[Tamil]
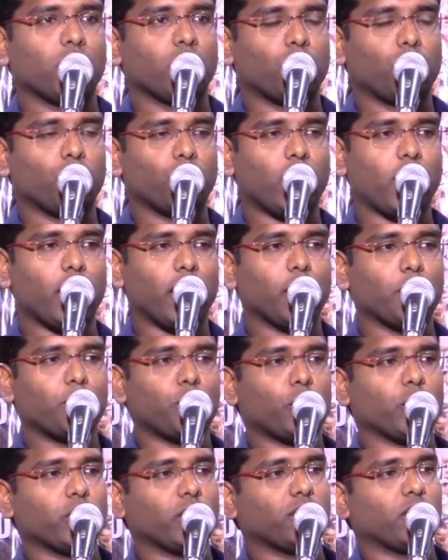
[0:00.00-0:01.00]
குரானை
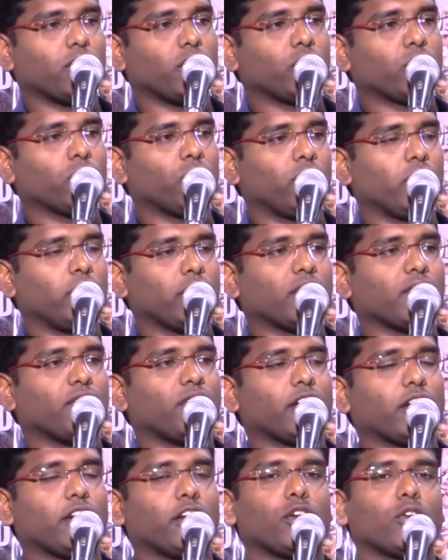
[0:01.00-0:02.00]
பொறுத்த வரைக்கும் நீங்க
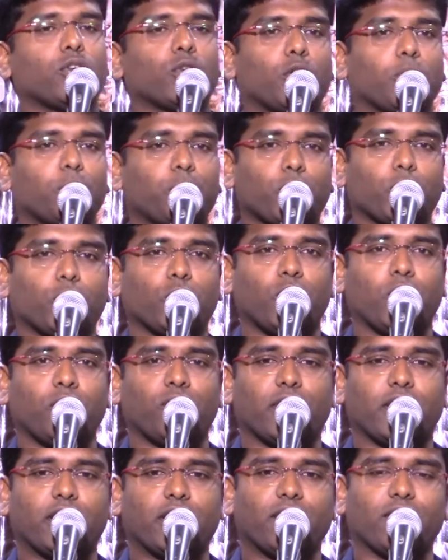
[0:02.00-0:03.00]
வட்டி கொடுப்பதோ
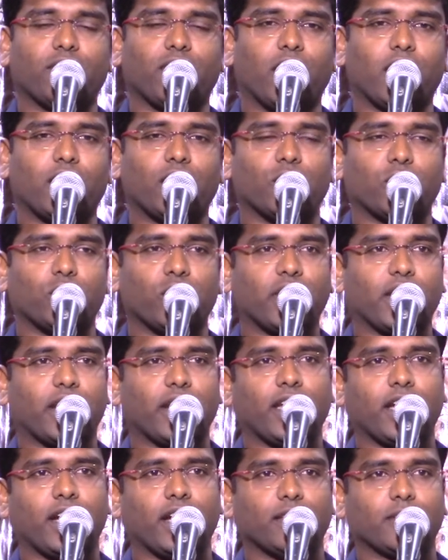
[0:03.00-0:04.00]
வட்டி வாங்குவதோ
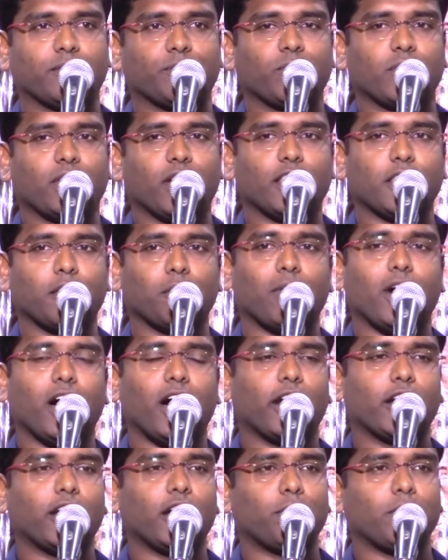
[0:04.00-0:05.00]
கிடையாது அந்த
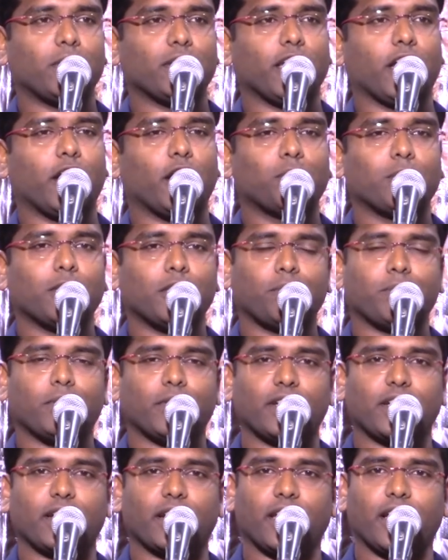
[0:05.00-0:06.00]
மார்க்கம் அதை
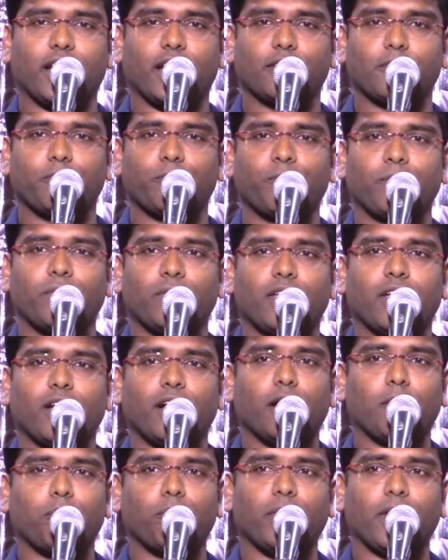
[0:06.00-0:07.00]
அனுமதிப்பது கிடையாது
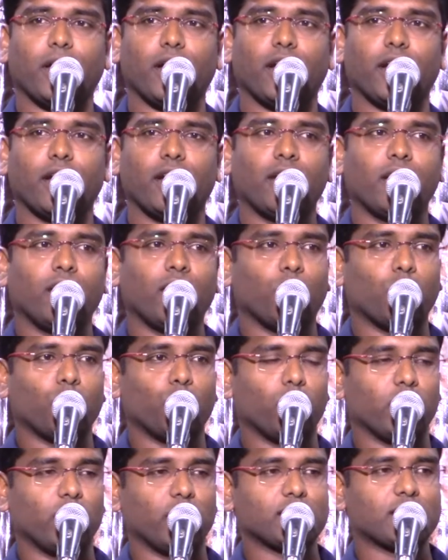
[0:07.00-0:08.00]
அப்போ
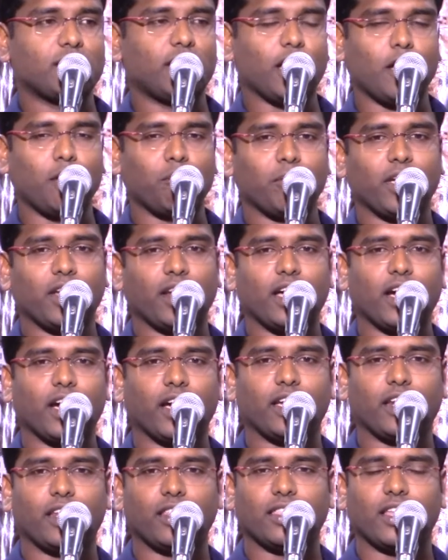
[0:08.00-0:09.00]
ஒரு இஸ்லாமியனாக
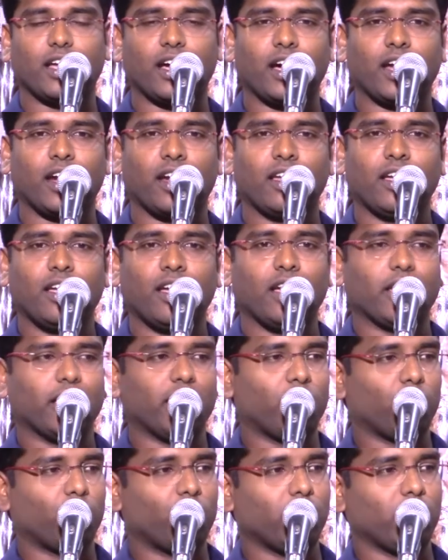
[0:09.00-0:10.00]
இருந்தால்
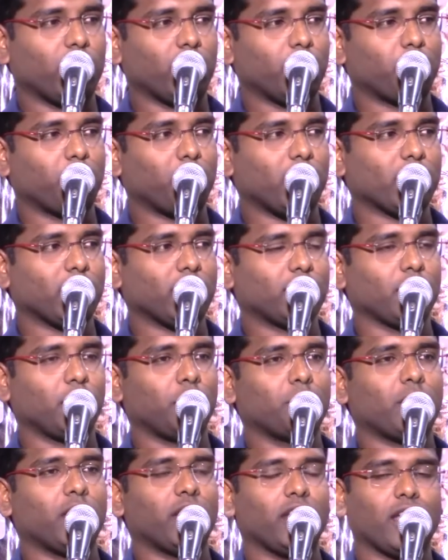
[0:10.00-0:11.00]
என்னுடைய
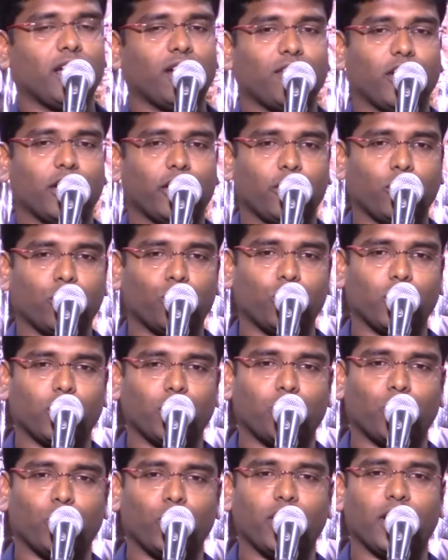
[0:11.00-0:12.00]
மதத்தின்படி நான் வட்டி கொடுக்க
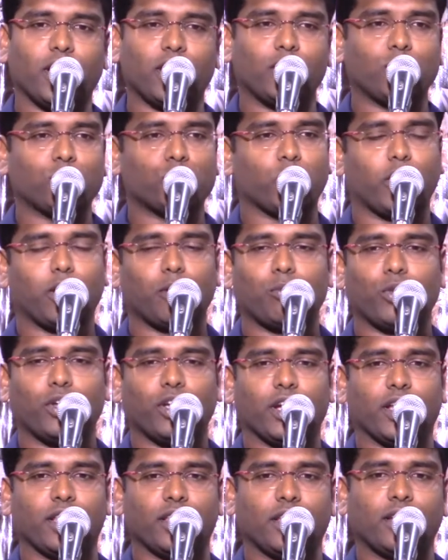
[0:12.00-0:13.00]
முடியாதுன்னு சொல்ல
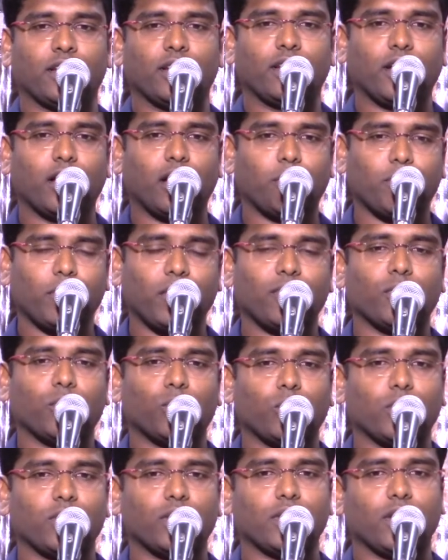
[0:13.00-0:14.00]
முடியாது அப்போ அவன்
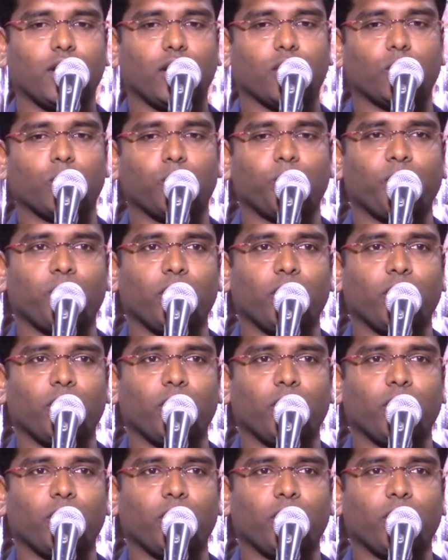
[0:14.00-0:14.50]
கொடுத்துதான் ஆகணும்